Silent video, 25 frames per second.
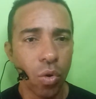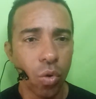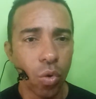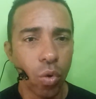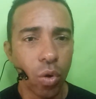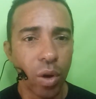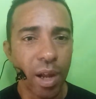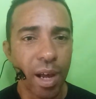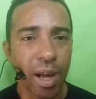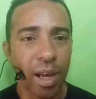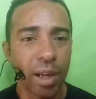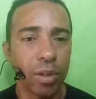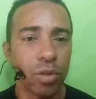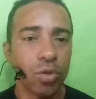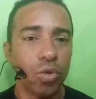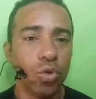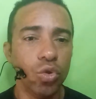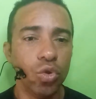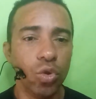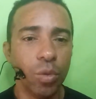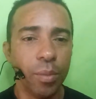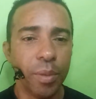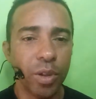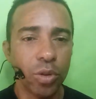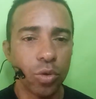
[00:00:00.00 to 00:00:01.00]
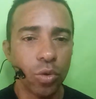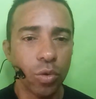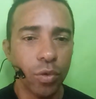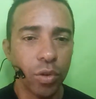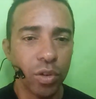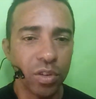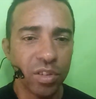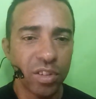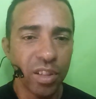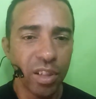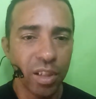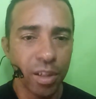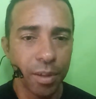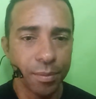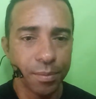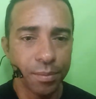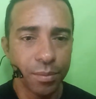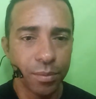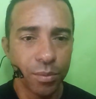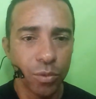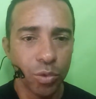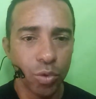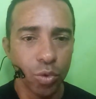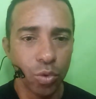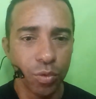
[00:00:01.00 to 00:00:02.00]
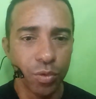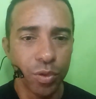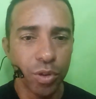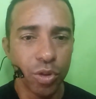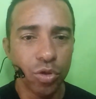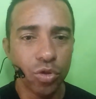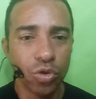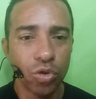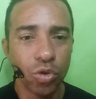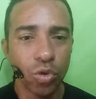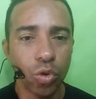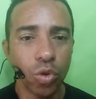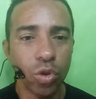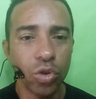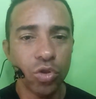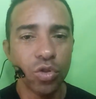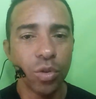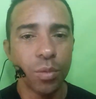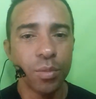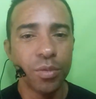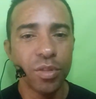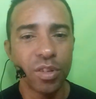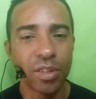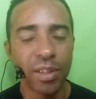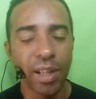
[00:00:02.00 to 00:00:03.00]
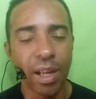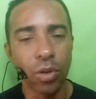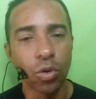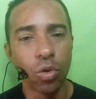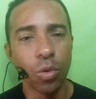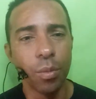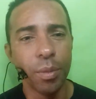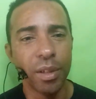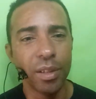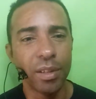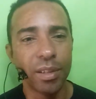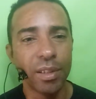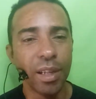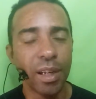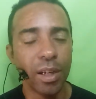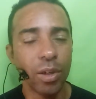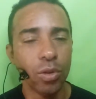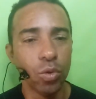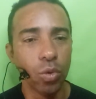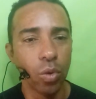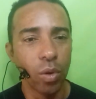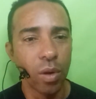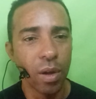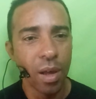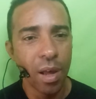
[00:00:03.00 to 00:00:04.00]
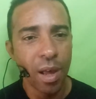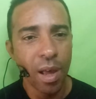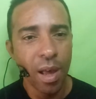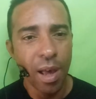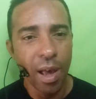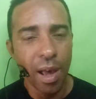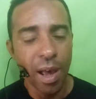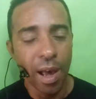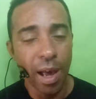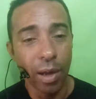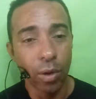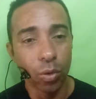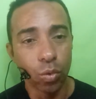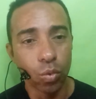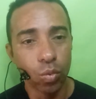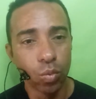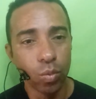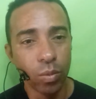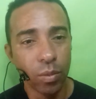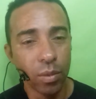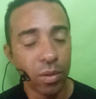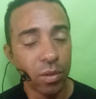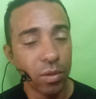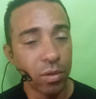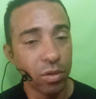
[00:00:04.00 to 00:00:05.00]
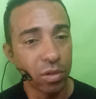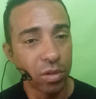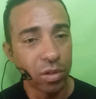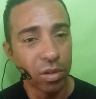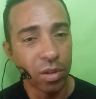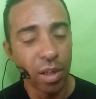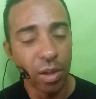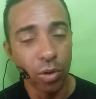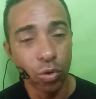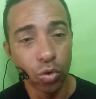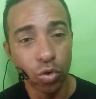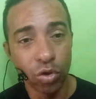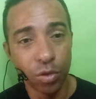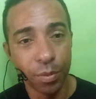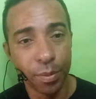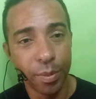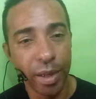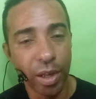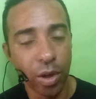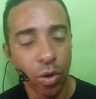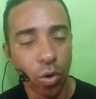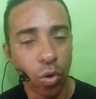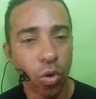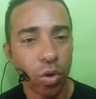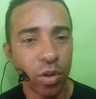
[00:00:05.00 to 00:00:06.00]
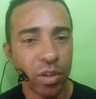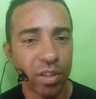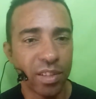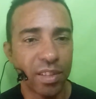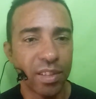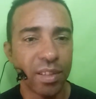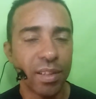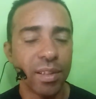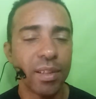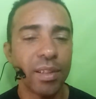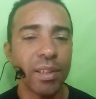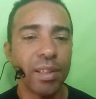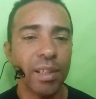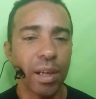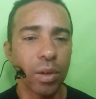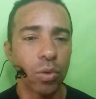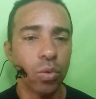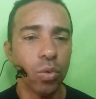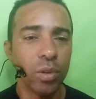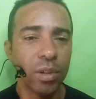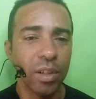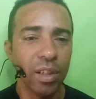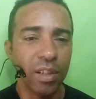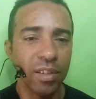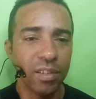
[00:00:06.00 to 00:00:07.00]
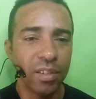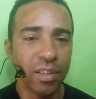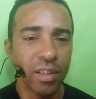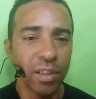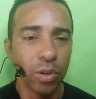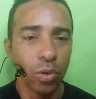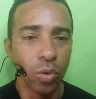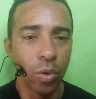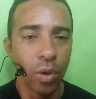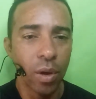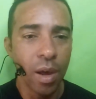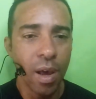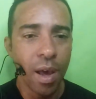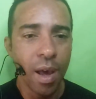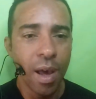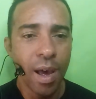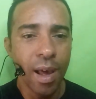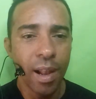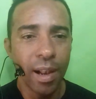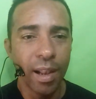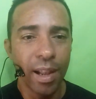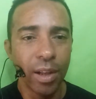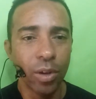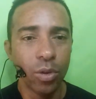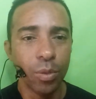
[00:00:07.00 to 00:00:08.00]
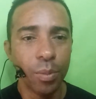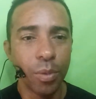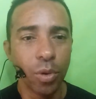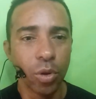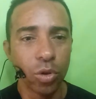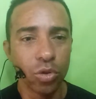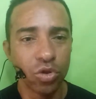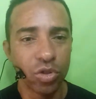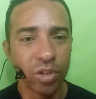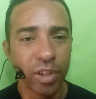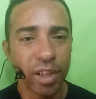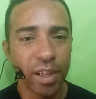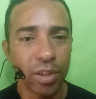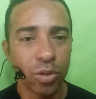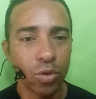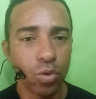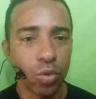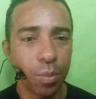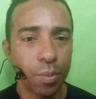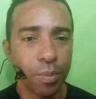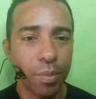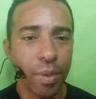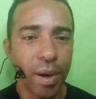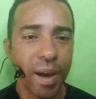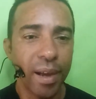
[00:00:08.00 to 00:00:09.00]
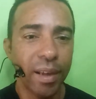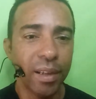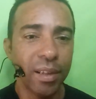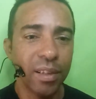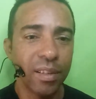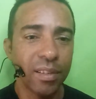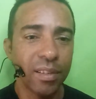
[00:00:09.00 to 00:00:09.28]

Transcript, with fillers: Olá, tudo bem com você? No vídeo de hoje vamos estar comentando alguns, alguns BOs que aconteceu lá no projeto Pai